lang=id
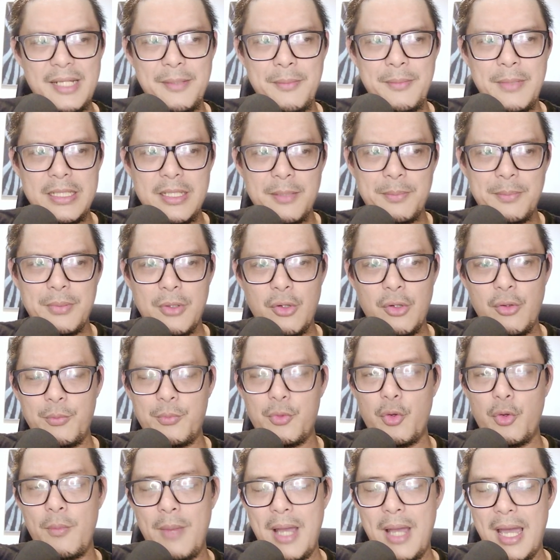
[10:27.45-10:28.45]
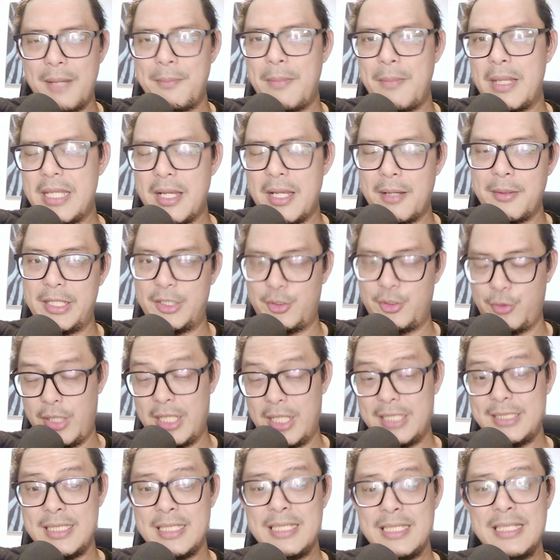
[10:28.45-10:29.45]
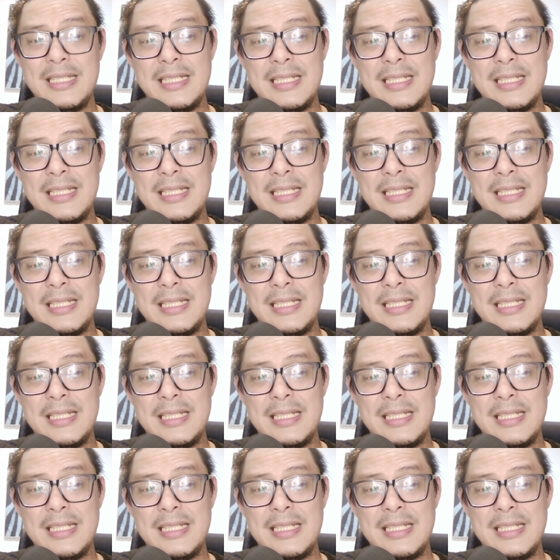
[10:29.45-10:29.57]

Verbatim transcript: ada banyak perubahan banyak gitu guys